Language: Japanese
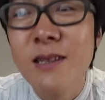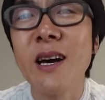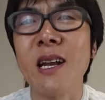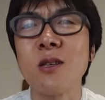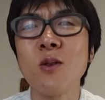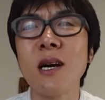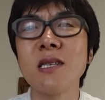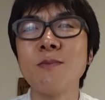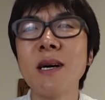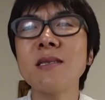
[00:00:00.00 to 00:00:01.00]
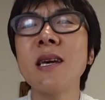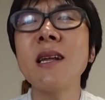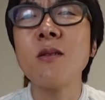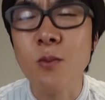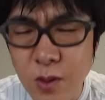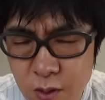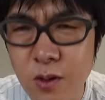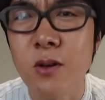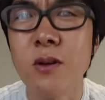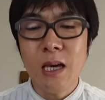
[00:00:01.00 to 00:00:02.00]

だから紹介しますけれども、